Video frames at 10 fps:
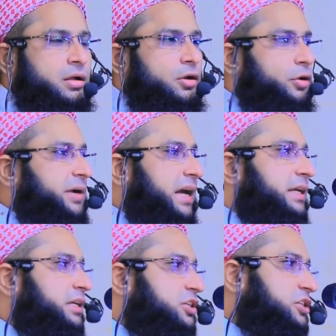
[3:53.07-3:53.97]
নবী আলী
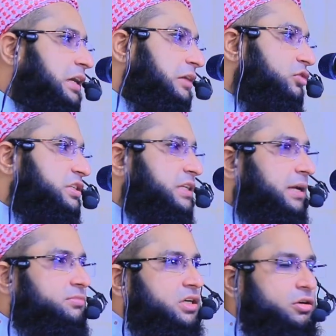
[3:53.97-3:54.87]

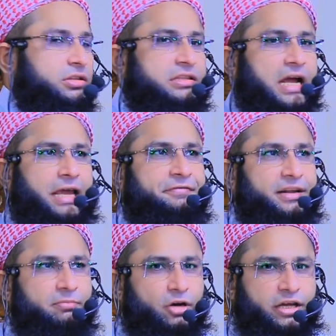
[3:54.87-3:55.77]
হিসালাম যখন
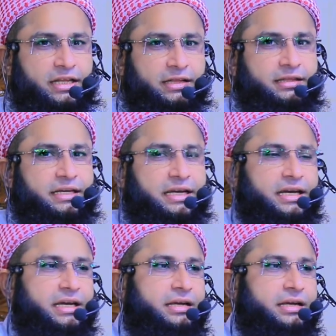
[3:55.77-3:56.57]
তাইফের ময়দান থেকে